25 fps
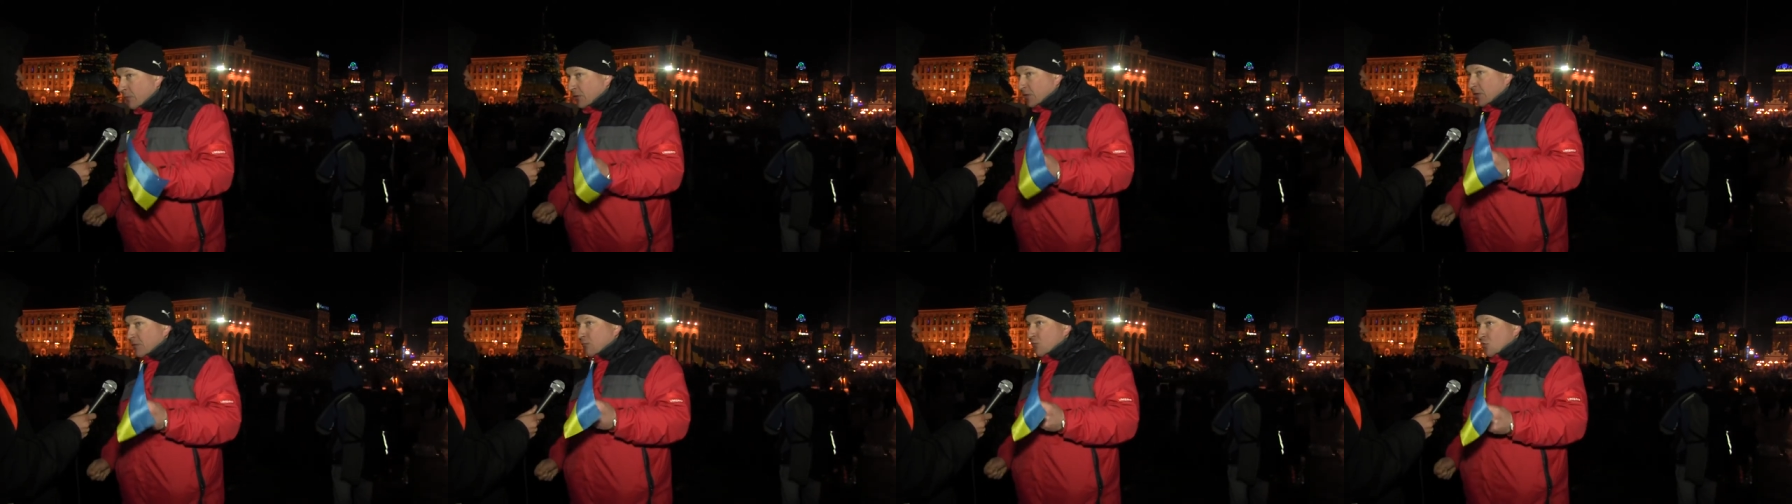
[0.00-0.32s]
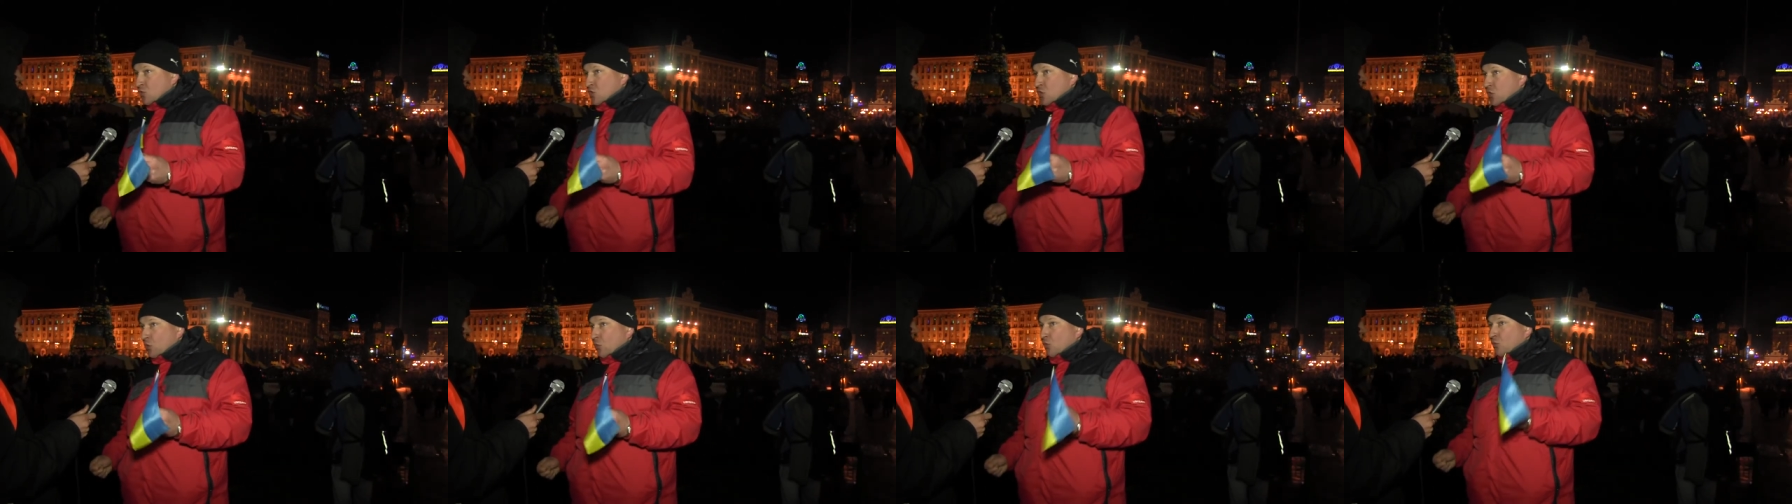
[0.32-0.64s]

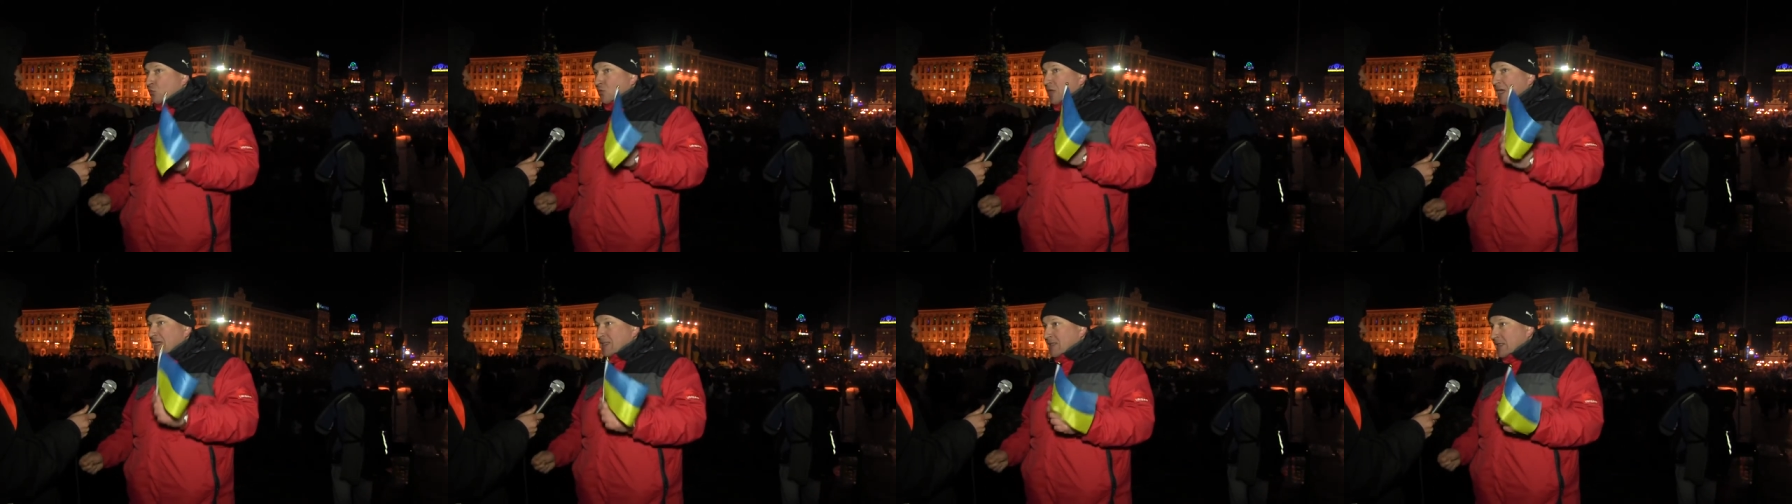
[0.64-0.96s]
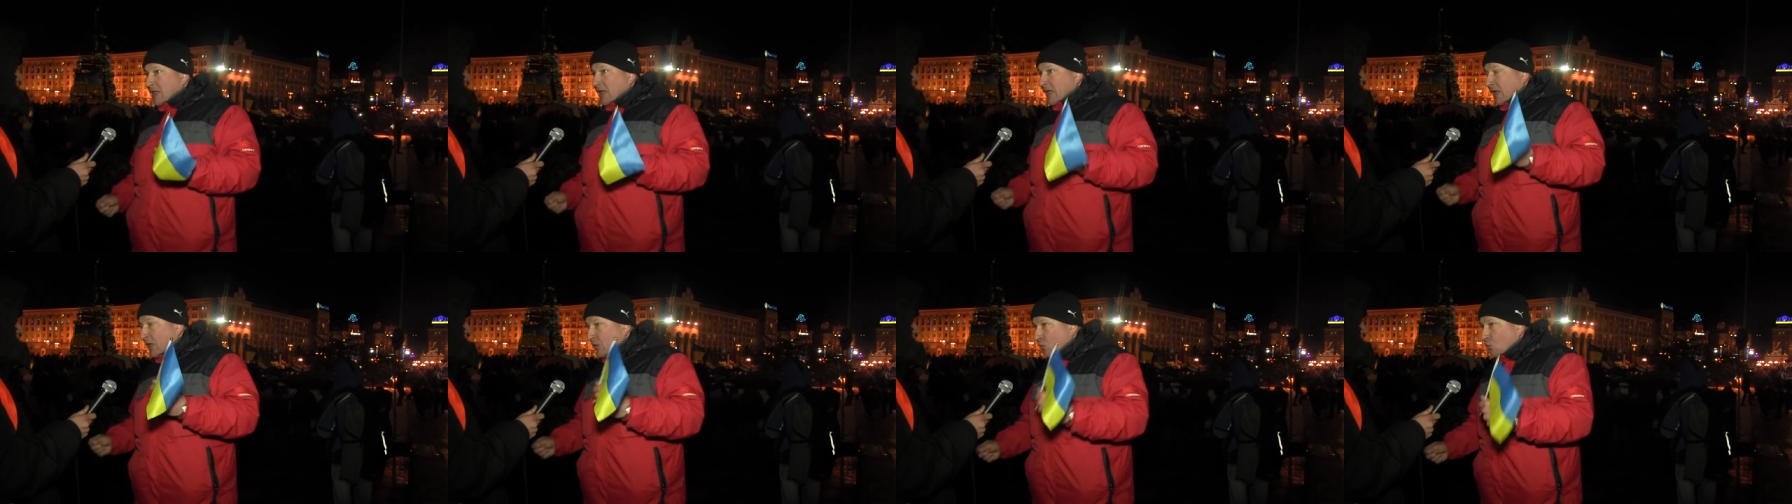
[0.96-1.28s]
потому что у
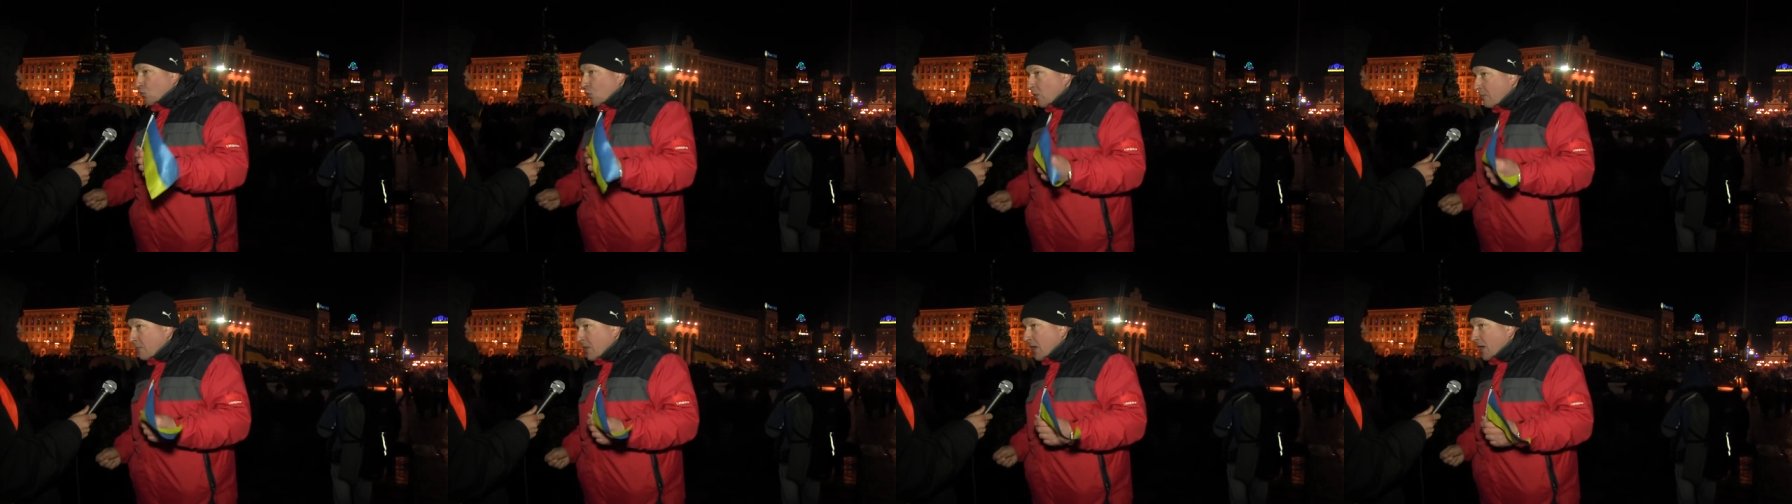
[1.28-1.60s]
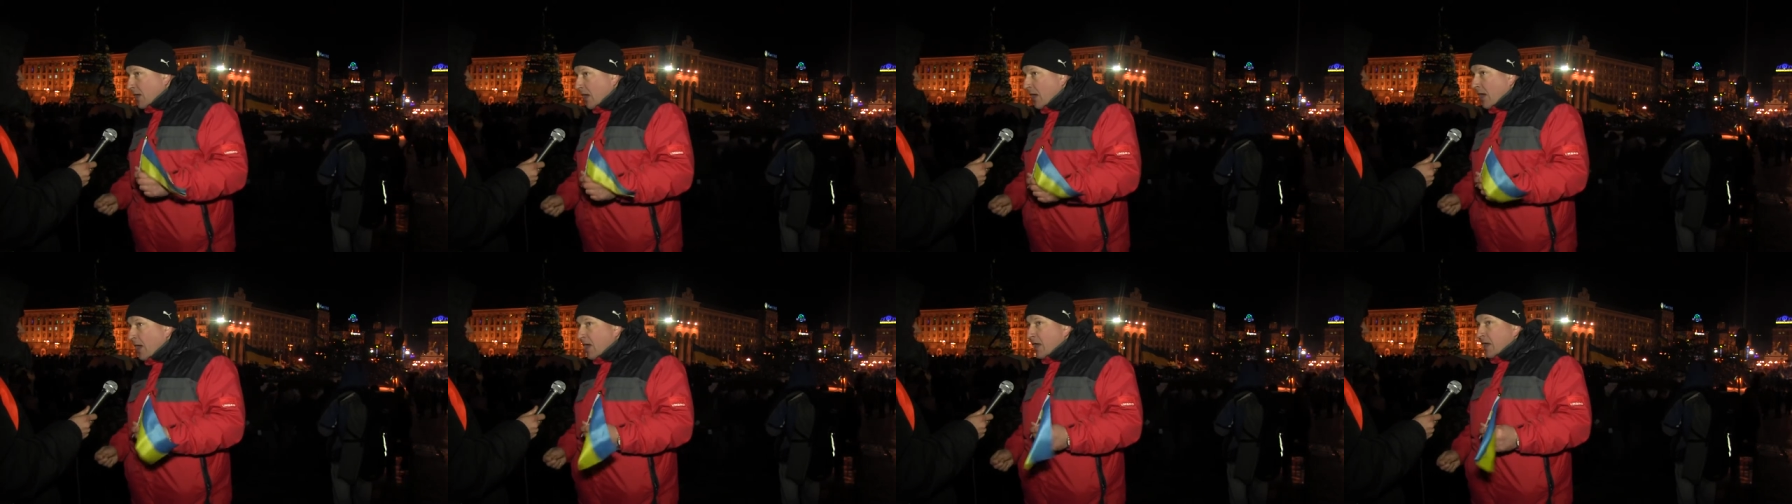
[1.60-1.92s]
нас
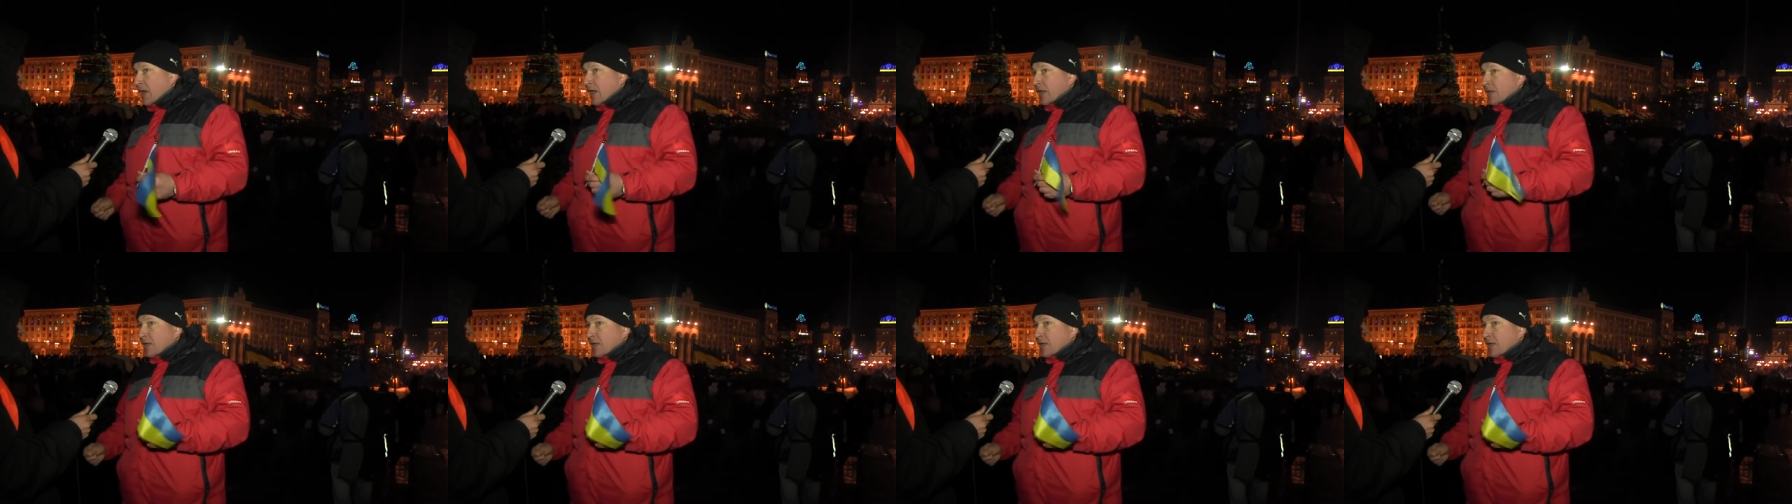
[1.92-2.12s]
экономика